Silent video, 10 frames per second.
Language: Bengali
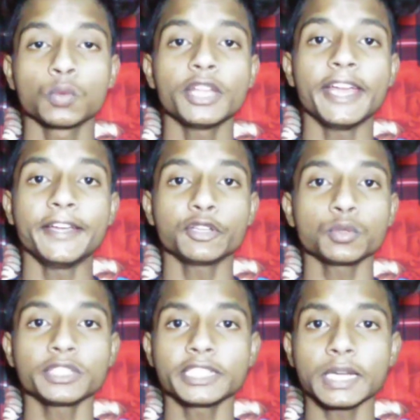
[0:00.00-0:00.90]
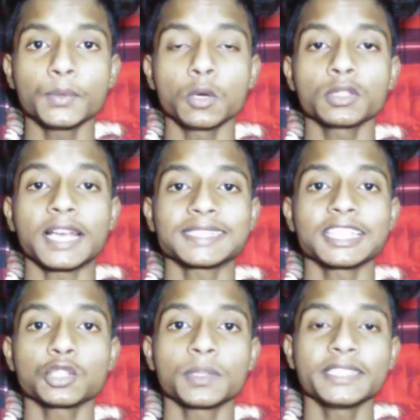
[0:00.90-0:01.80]
তোমরা এটাও তোমাদেরকে বলো তার
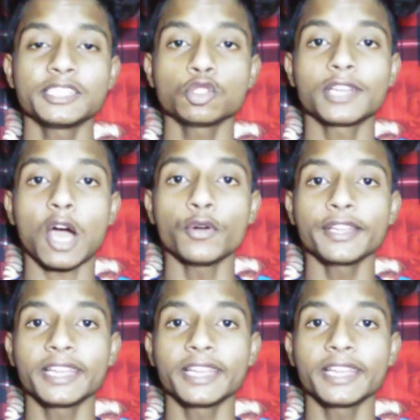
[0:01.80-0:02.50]
সাথে তোমাদের কিছু ডাউট